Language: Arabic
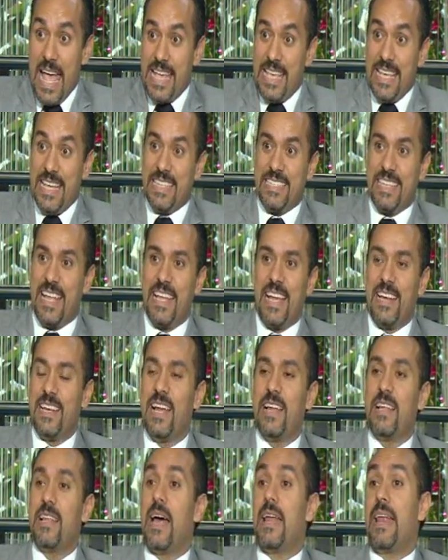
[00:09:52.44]
انت اه. يعني
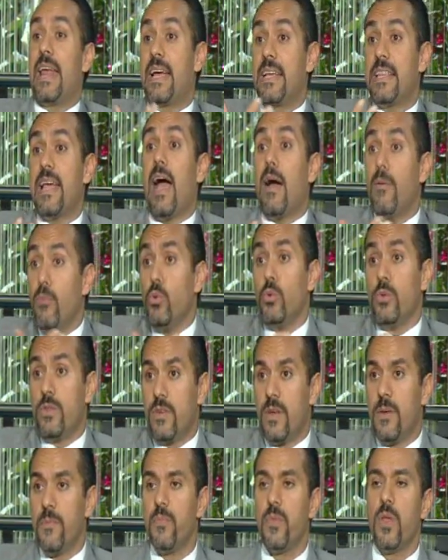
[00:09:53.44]
انا كده هموت
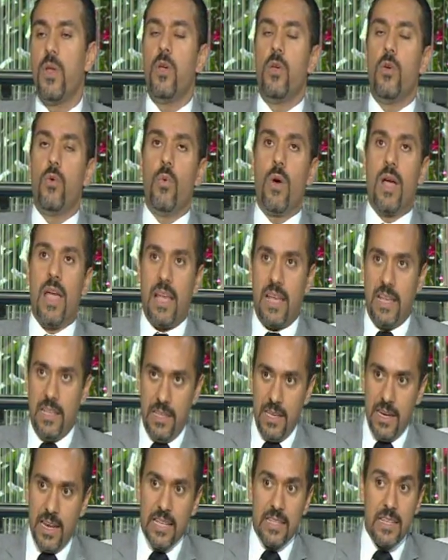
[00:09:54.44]
وكان
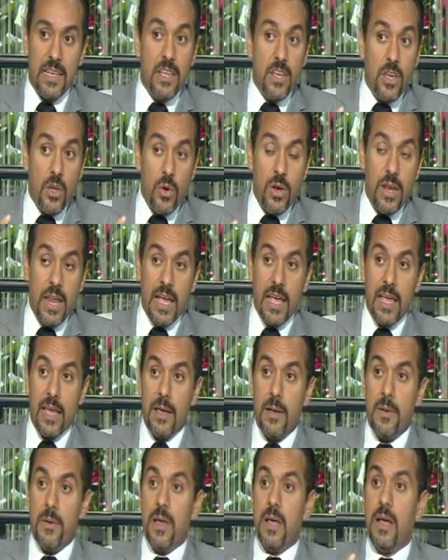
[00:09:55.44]
كتير جدا يجي يقول لك
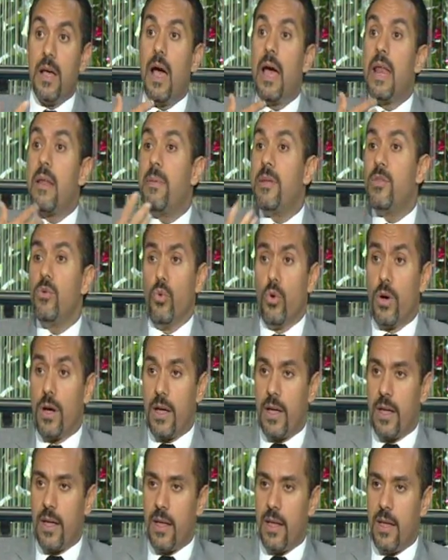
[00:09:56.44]
انا بدوخ
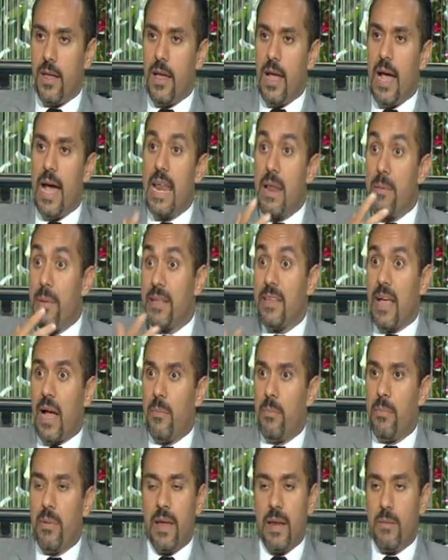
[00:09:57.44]
طبعا انا بتعب
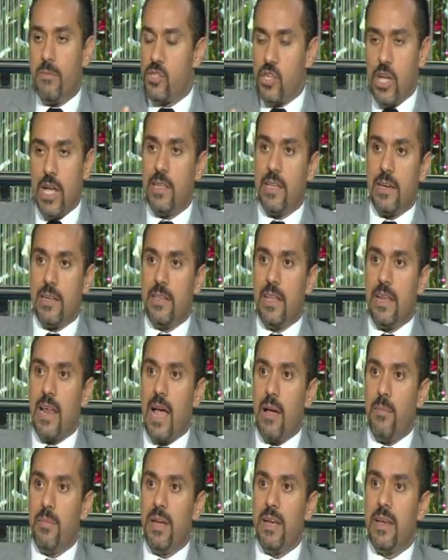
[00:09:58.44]
انا مش قادر ان انا
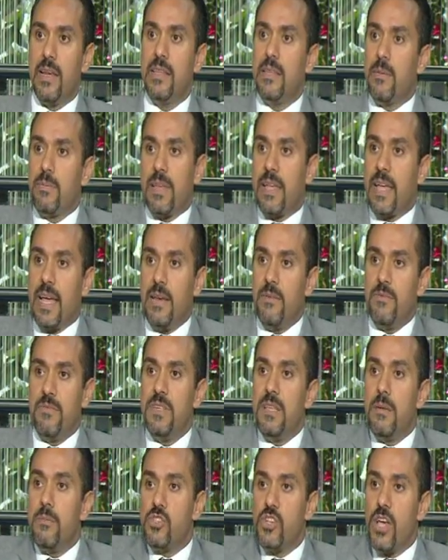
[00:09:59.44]
اعمل اللي انت بتتكلم فيه
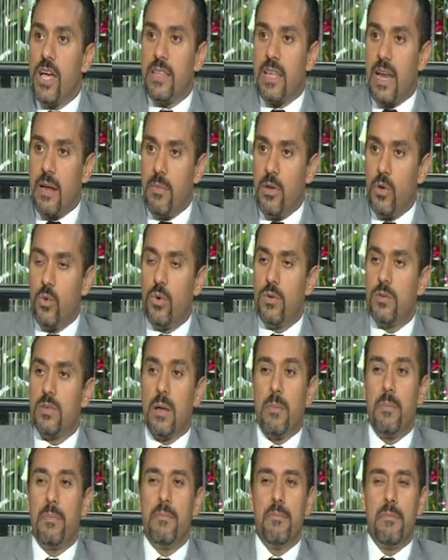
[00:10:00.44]
ده مش قادر اعمله
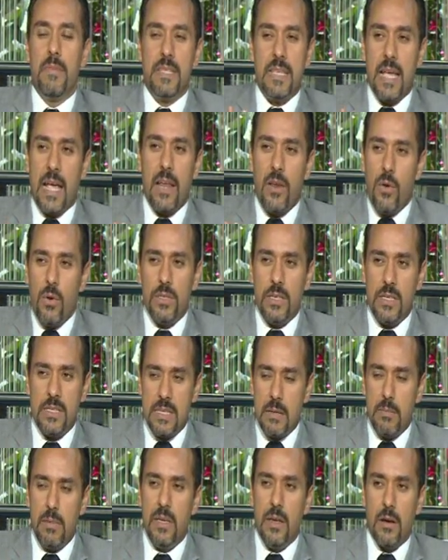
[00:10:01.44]
طب اذا كان هو ده
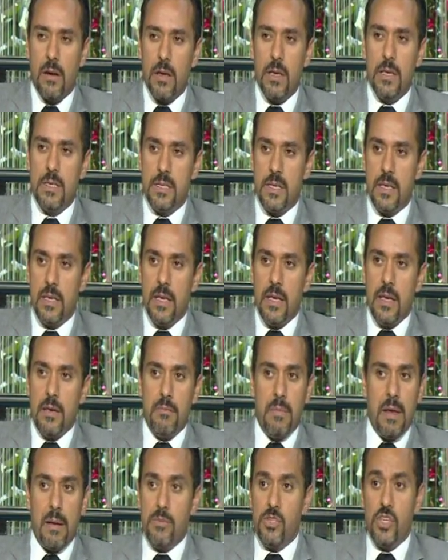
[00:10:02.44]
السبيل الرئيسي
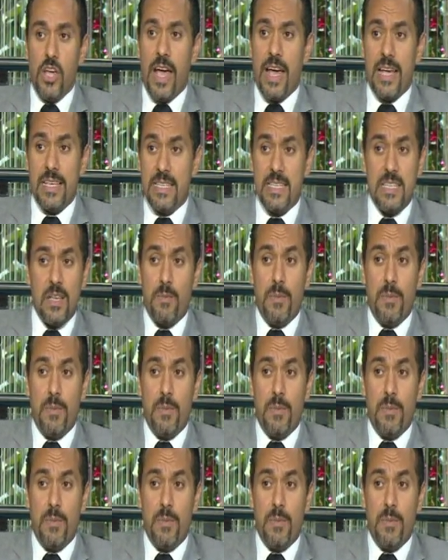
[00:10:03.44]
ما انا مش هخسسك ب